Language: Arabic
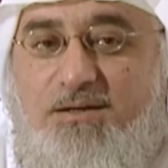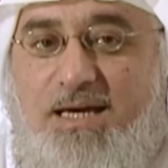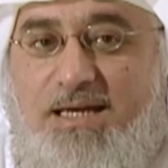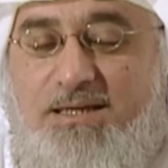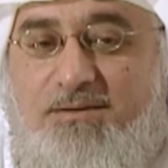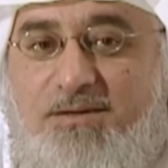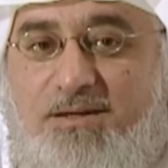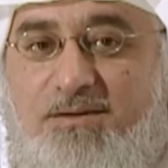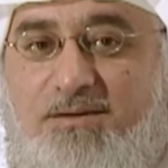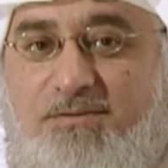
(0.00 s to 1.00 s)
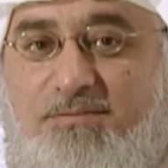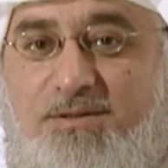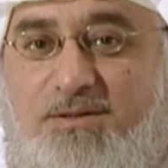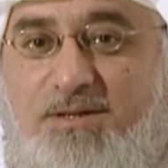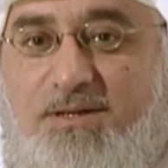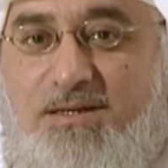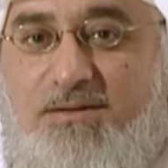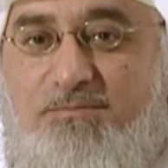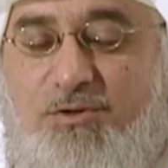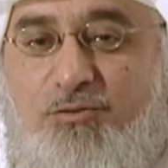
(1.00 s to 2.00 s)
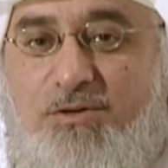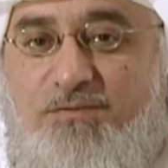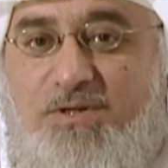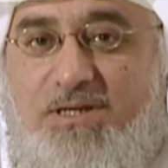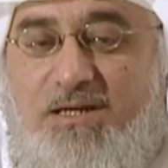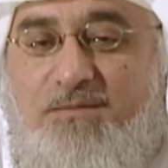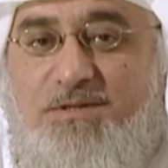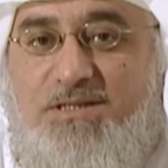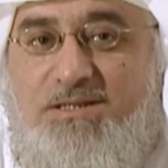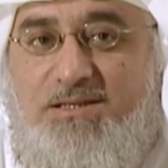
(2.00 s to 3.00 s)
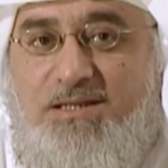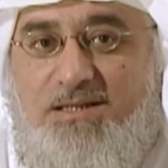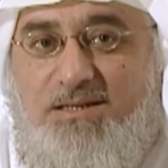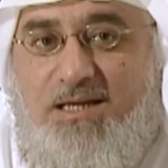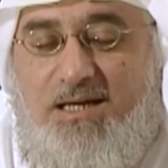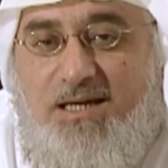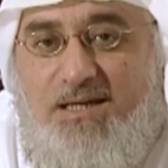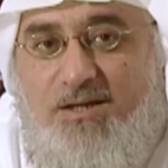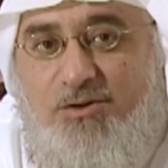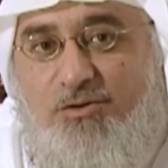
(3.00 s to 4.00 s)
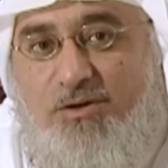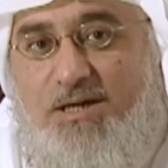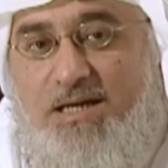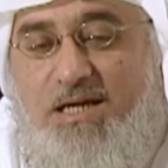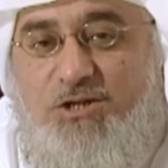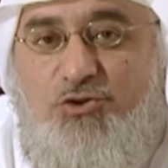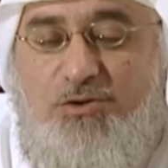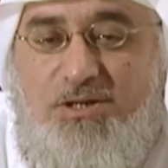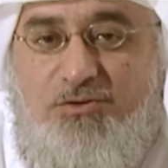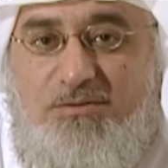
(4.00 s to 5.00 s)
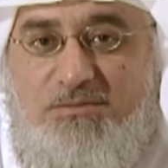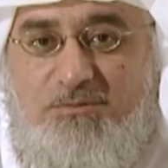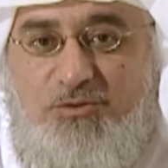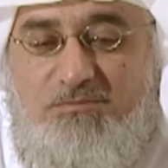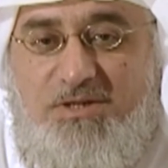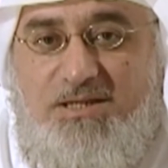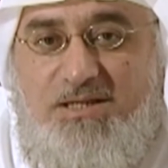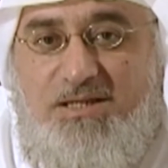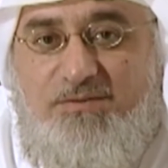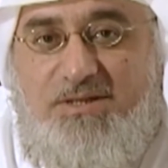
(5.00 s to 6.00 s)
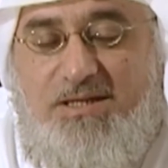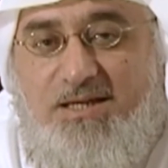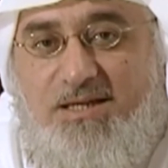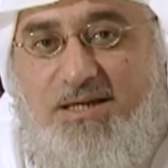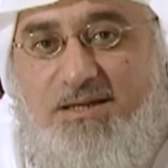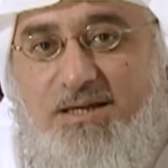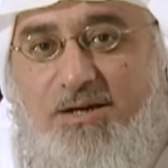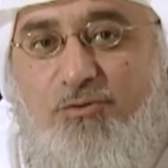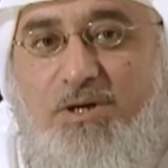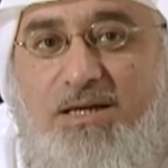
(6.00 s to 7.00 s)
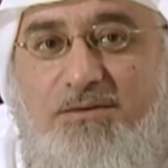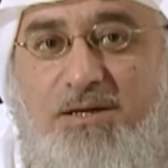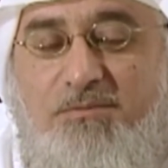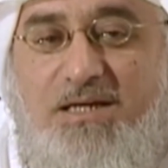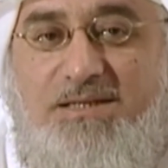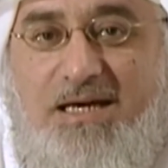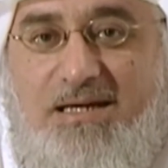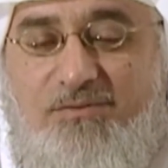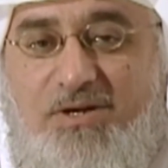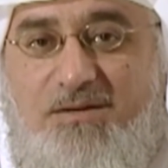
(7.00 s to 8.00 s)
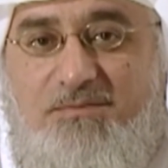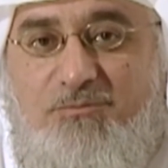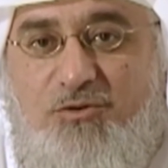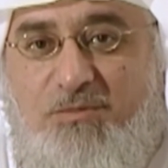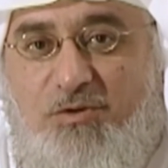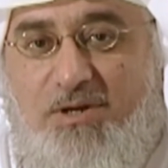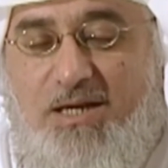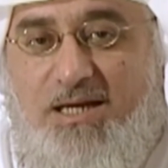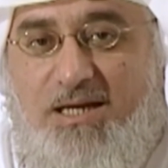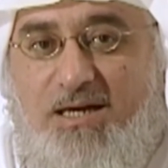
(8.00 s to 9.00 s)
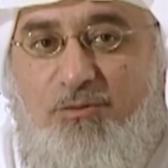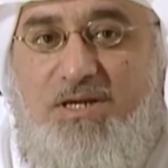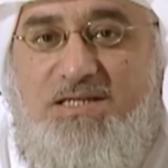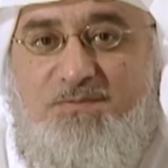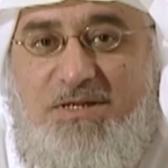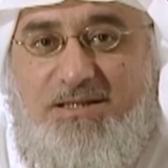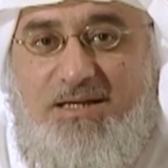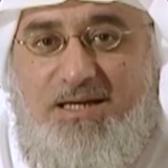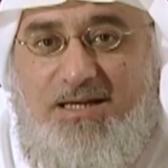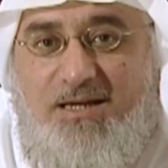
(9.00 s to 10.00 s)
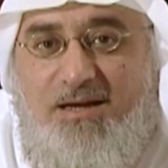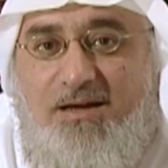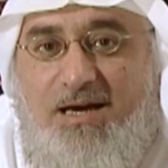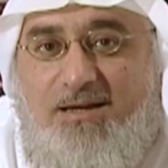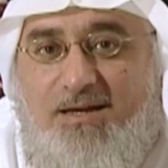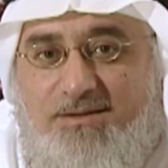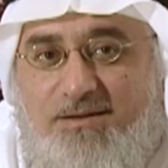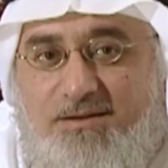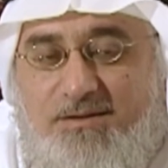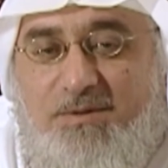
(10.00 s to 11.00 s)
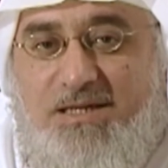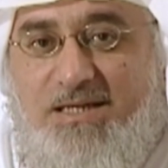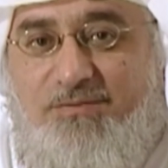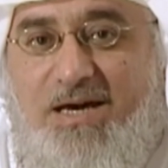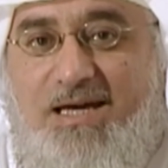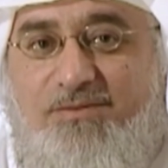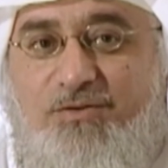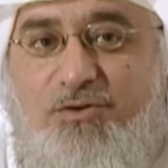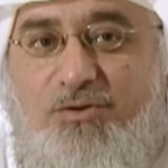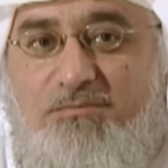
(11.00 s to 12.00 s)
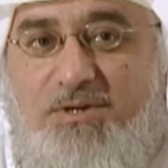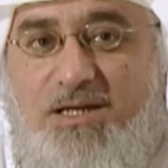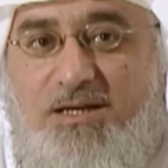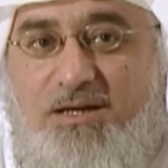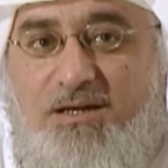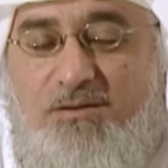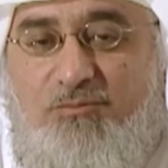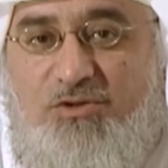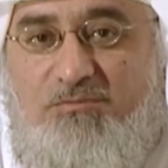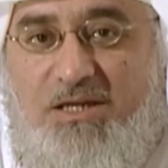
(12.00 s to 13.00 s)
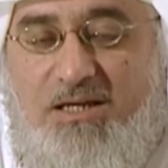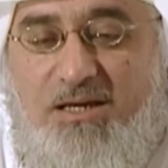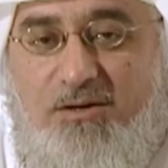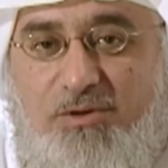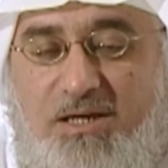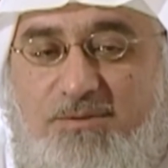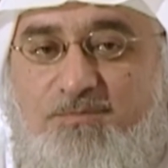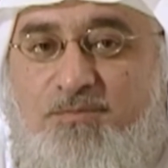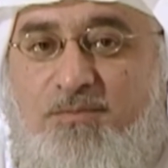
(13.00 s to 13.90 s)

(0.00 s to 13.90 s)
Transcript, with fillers: يعني آه، بيكون في رغبه شديده لدى الاهالي انه انا اشك انه ابني مدمن كيف اتاكد او انا ابغى اتعرف هل ابني مدمن ولا لا او انا سمعت الان عن خطر الادمان كيف اعرف انه ابني مدمن او لا